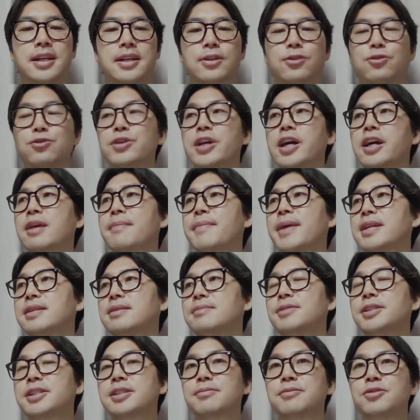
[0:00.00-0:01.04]
구약의
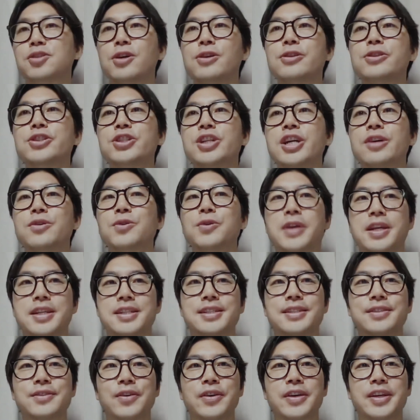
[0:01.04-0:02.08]
말씀을 지금 성취하고
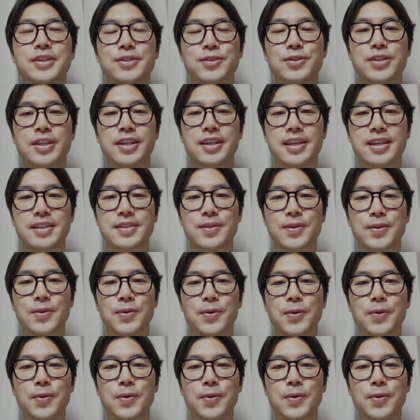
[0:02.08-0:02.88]
계시는 거예요, 예수님께서.